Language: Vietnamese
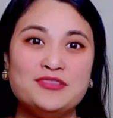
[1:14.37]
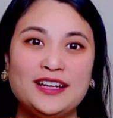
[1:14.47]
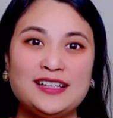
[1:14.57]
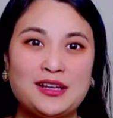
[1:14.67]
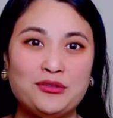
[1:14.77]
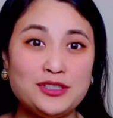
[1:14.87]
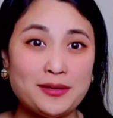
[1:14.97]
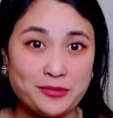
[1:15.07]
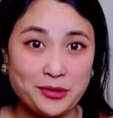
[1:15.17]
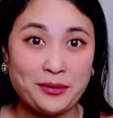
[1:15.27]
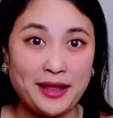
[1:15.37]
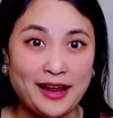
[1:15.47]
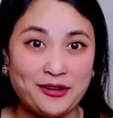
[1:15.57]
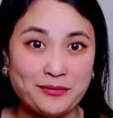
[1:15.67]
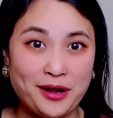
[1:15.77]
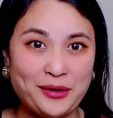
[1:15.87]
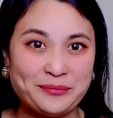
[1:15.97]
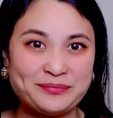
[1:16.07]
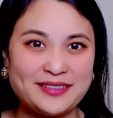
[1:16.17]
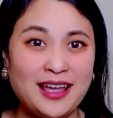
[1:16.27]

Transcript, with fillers: check 600 đô la đúng không?